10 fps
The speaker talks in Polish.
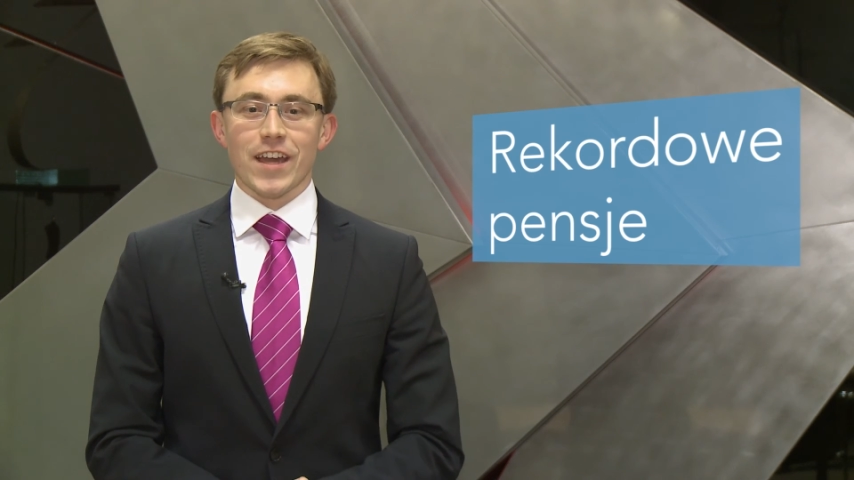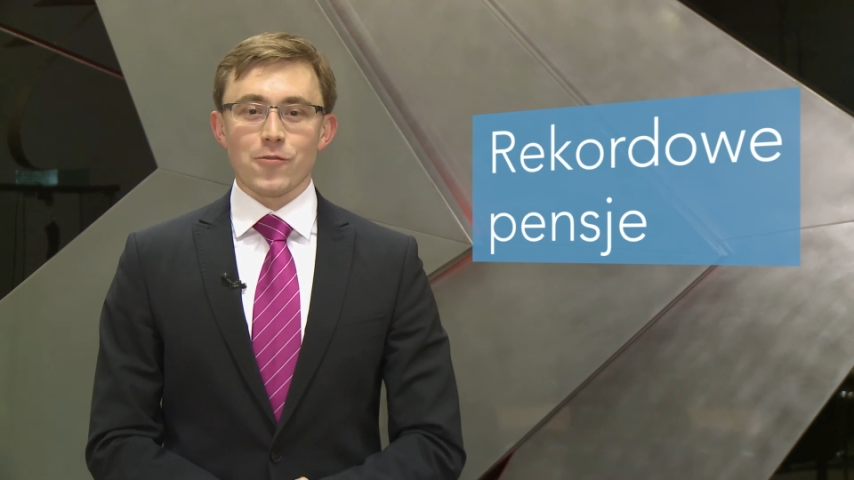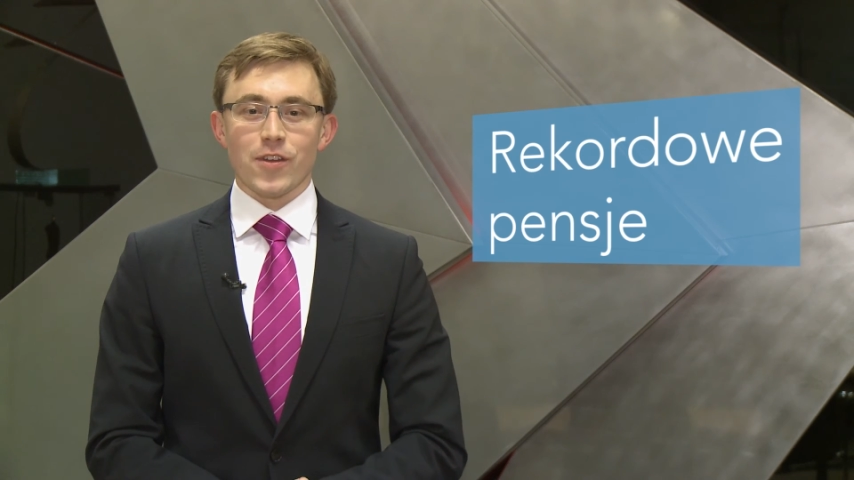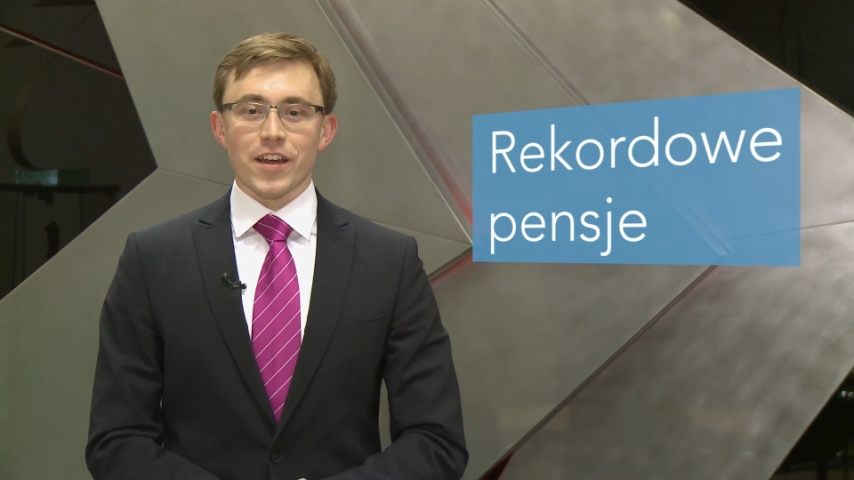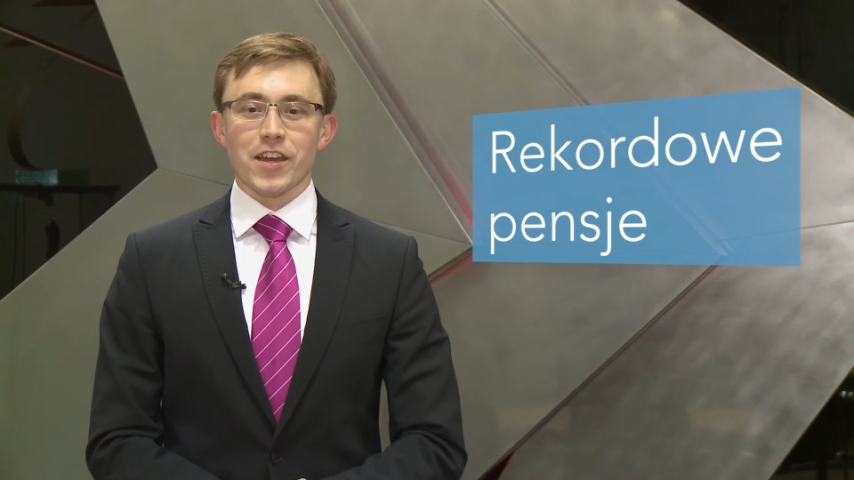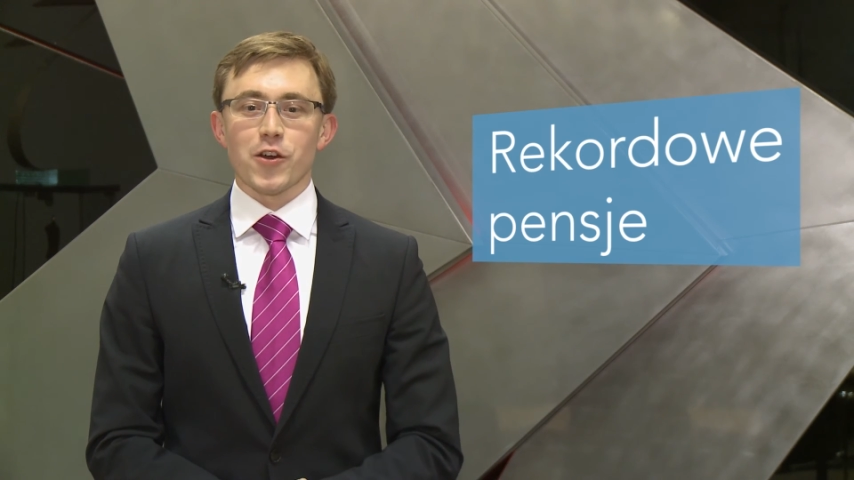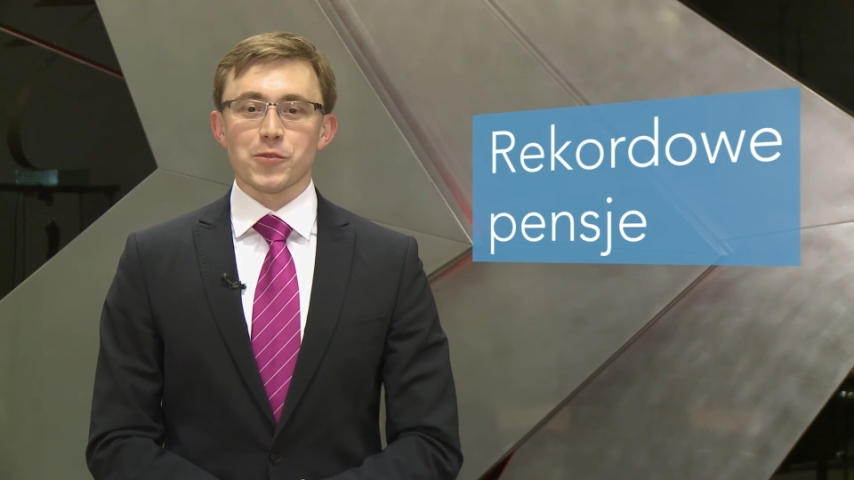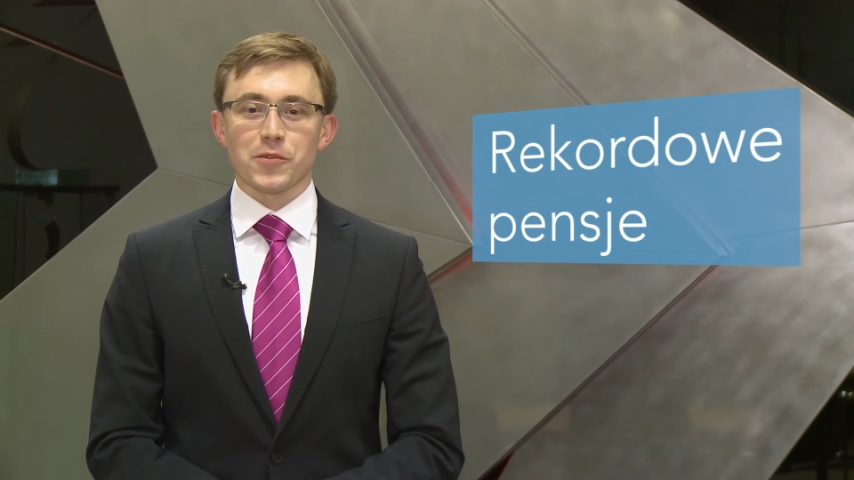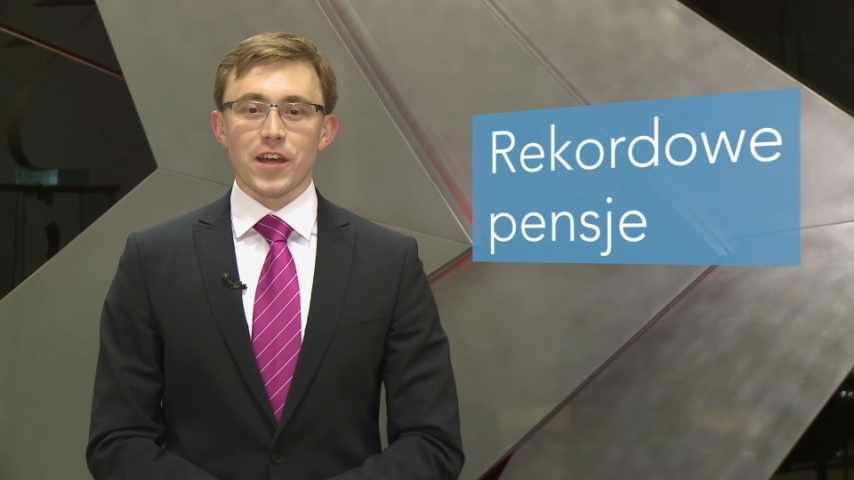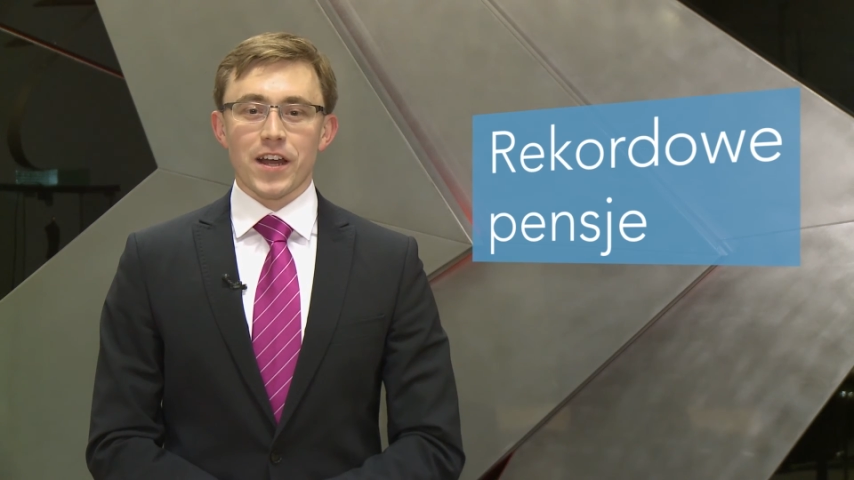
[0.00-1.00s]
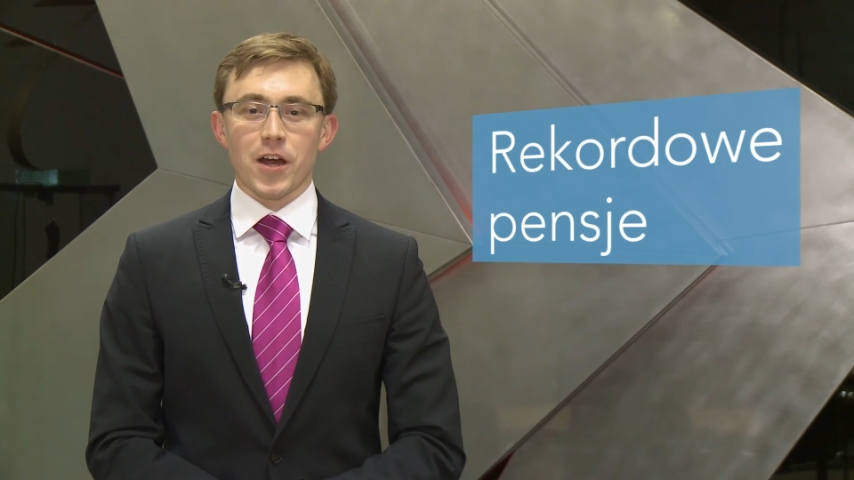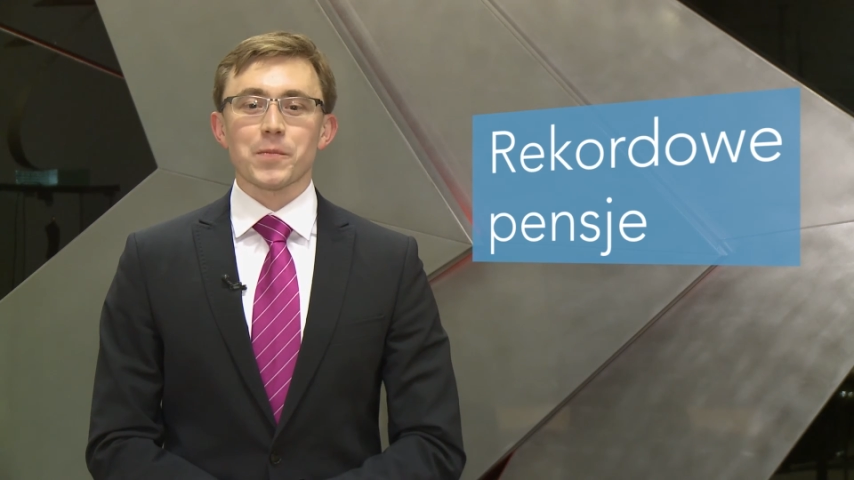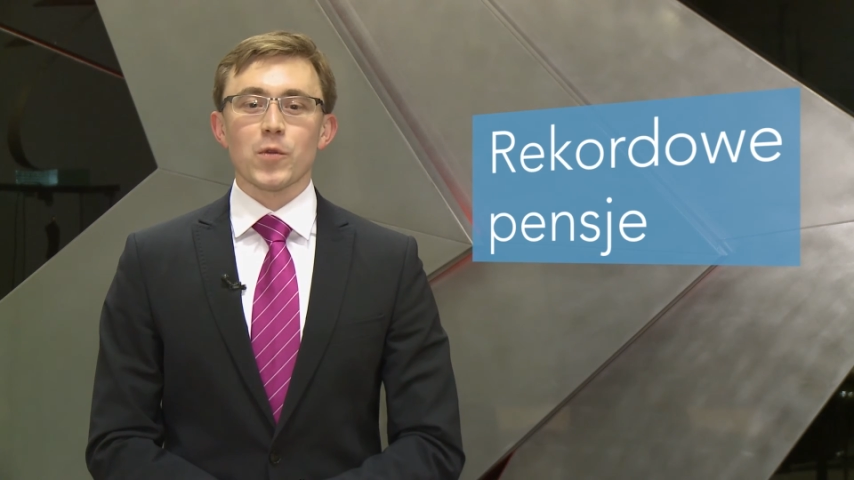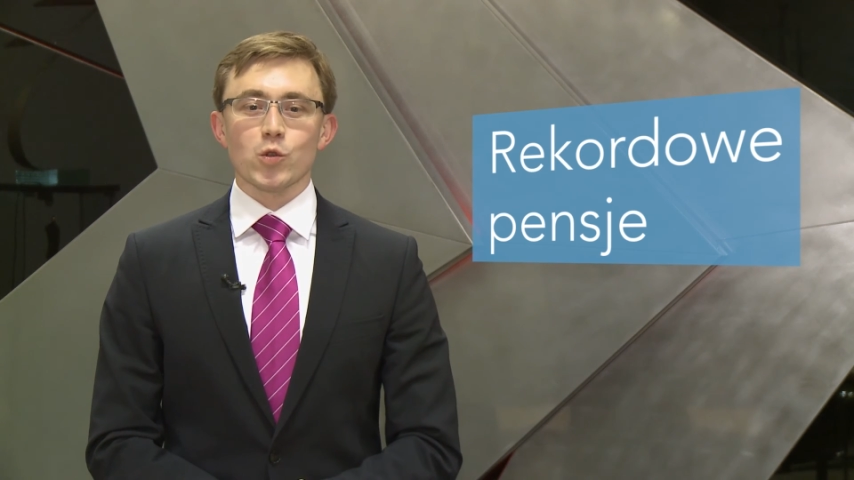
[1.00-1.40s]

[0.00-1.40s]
giełdach i gospodarkach